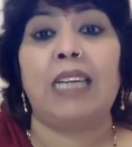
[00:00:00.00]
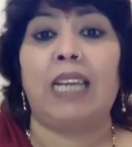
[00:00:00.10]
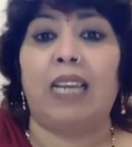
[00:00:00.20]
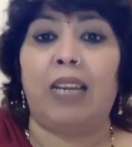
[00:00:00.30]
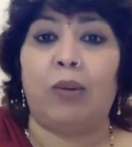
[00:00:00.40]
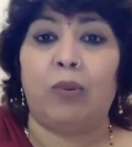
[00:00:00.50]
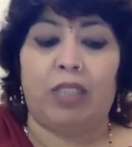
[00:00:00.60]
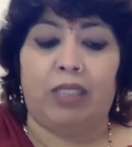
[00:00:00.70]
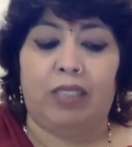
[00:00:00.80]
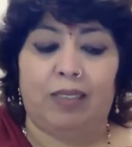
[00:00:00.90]
डिले हो
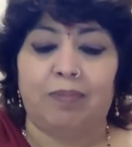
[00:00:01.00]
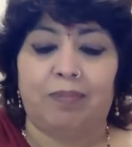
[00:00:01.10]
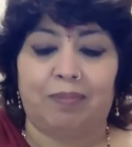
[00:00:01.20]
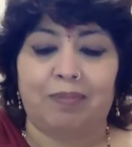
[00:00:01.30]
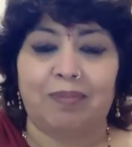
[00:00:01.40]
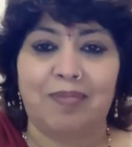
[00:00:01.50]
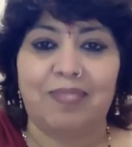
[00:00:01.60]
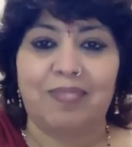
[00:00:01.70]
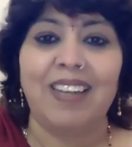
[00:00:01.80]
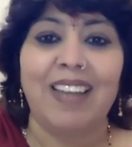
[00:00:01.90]
जाती है
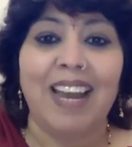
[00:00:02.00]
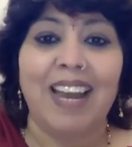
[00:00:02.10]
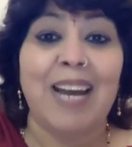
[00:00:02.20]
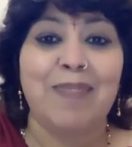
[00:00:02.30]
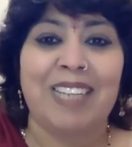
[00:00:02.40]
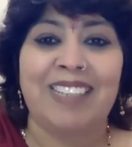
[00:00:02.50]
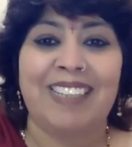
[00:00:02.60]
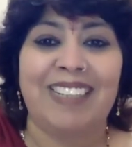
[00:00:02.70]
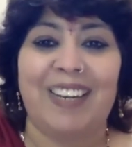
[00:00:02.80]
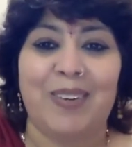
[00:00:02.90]
अब
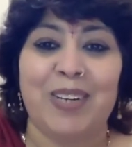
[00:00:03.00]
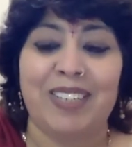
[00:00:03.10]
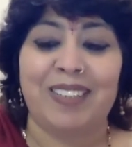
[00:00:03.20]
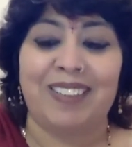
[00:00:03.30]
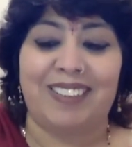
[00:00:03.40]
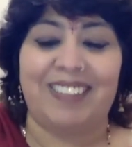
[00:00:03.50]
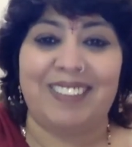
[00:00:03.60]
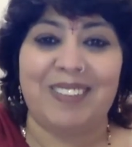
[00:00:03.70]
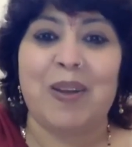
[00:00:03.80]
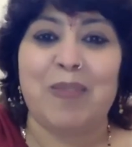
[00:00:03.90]
एजिंग डिले होकर
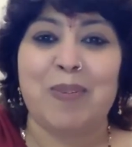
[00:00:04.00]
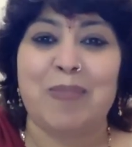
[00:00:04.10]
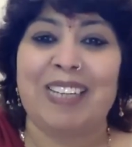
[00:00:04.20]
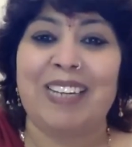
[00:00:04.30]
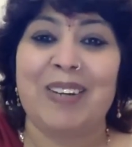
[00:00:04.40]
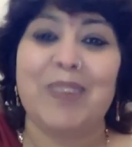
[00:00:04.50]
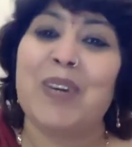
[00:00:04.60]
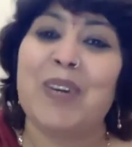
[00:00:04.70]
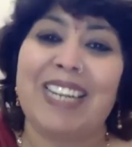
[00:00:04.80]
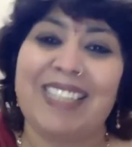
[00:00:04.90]
तो आपको पता ही है
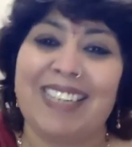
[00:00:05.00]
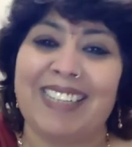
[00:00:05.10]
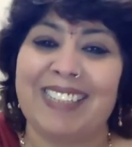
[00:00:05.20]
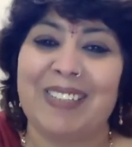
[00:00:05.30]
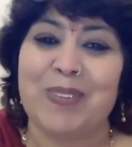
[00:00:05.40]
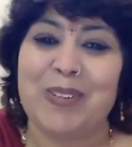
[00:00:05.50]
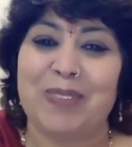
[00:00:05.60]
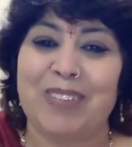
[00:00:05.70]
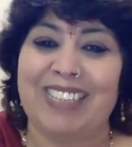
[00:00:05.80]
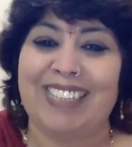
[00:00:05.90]
कौन नहीं चाहता कि वो
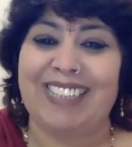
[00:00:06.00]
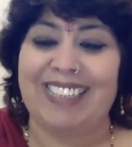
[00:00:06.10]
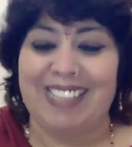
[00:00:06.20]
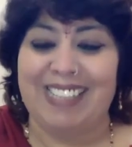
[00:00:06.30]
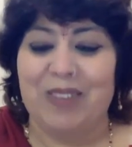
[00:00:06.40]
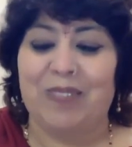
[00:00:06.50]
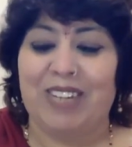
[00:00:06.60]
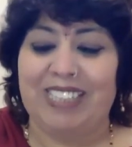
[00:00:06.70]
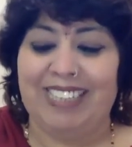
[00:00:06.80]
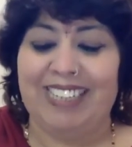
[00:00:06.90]
जवान दिखे
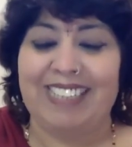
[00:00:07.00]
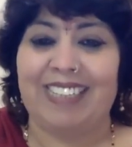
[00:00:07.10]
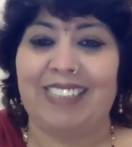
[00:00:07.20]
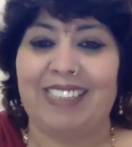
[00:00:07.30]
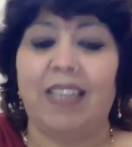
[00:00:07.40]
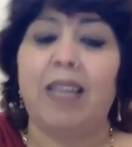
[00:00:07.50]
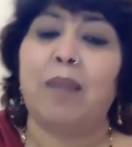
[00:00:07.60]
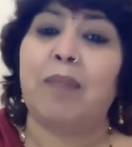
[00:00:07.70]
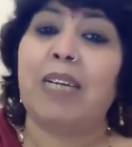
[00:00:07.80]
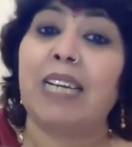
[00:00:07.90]
जवान दिखना चाहते हैं
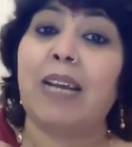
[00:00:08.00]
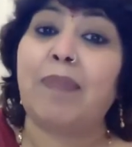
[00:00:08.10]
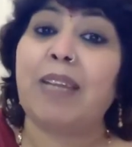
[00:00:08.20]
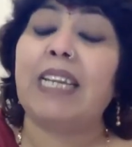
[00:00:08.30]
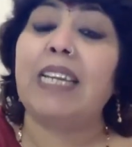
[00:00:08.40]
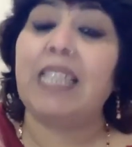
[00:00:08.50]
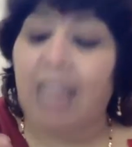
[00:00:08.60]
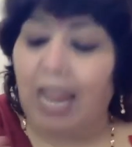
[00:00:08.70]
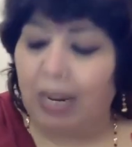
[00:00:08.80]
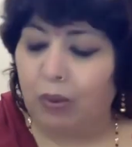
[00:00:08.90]
बट अगर आपकी स्किन
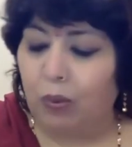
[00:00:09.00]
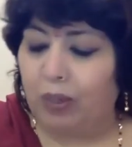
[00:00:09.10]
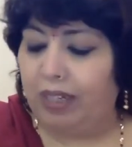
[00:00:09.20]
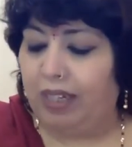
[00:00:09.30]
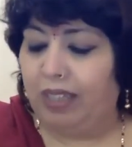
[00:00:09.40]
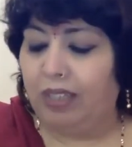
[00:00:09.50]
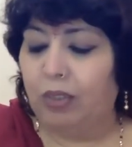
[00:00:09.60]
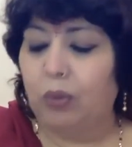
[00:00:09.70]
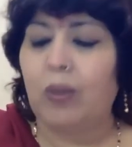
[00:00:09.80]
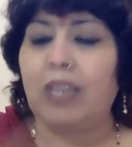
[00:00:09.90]
सैग हो गई है
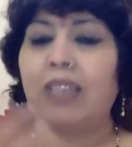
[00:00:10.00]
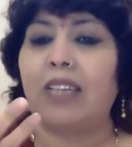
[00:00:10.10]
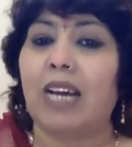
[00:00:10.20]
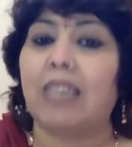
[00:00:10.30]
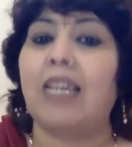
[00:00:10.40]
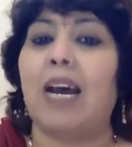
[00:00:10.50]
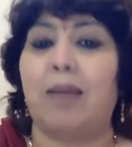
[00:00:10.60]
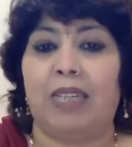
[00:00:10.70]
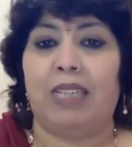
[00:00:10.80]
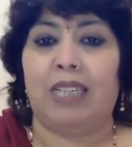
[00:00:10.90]
थोड़ी सी ज्यादा
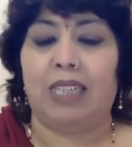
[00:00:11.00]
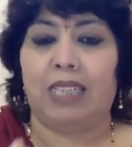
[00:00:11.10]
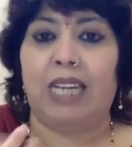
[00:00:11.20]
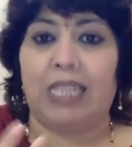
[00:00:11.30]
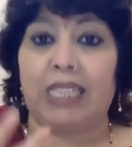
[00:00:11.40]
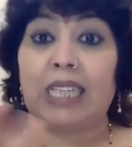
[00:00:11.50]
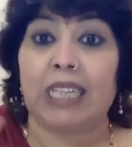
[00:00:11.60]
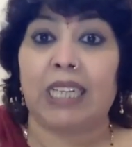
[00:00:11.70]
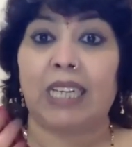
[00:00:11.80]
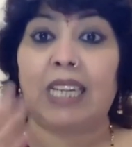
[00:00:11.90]
आपकी एजिंग
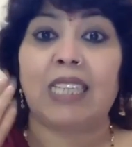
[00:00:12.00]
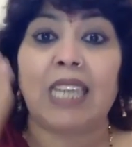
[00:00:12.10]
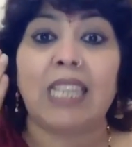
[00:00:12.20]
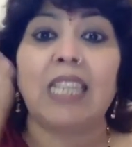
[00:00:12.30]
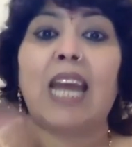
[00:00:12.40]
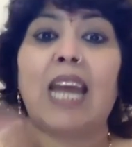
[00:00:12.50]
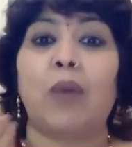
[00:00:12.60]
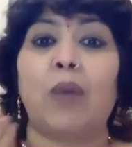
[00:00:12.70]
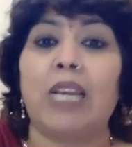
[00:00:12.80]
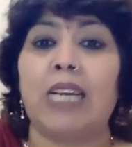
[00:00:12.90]
दिख रही है स्किन सैग
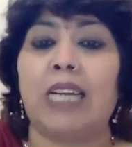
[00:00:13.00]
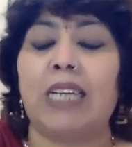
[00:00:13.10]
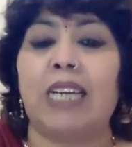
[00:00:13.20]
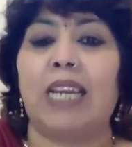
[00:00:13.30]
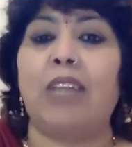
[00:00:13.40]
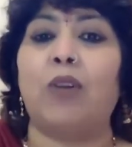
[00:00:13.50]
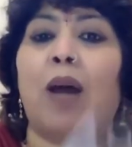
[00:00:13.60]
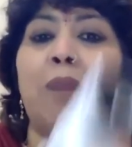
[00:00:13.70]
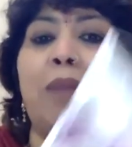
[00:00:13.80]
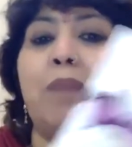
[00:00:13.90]
हो गई है लटक रही है तो
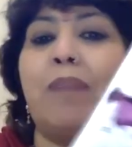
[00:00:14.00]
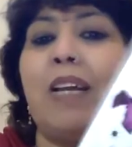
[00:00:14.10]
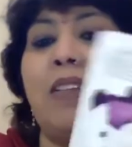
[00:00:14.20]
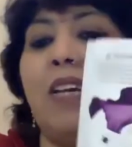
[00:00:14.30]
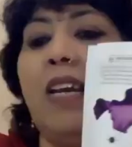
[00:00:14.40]
आपके पास है